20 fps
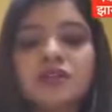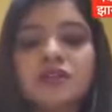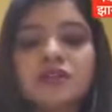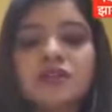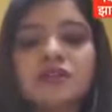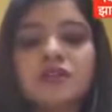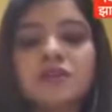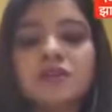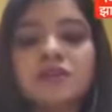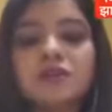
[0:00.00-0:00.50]
जिन
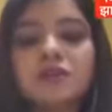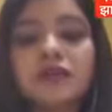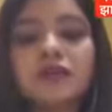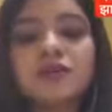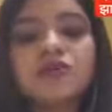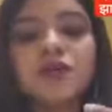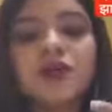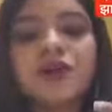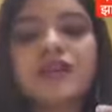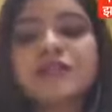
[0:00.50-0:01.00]

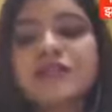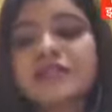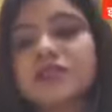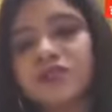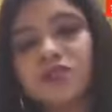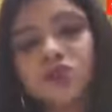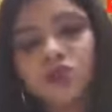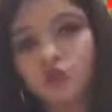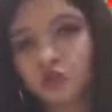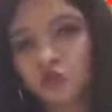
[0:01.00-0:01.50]
101
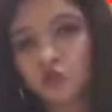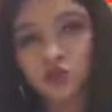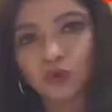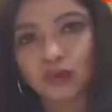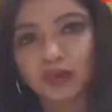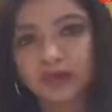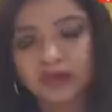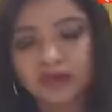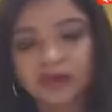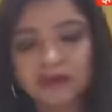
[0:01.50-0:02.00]
सदस्यों को
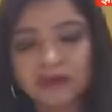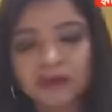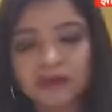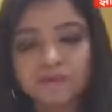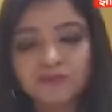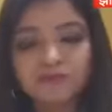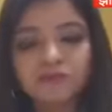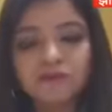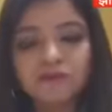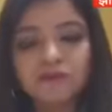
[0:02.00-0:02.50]
चुना गया
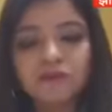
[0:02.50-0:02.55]
था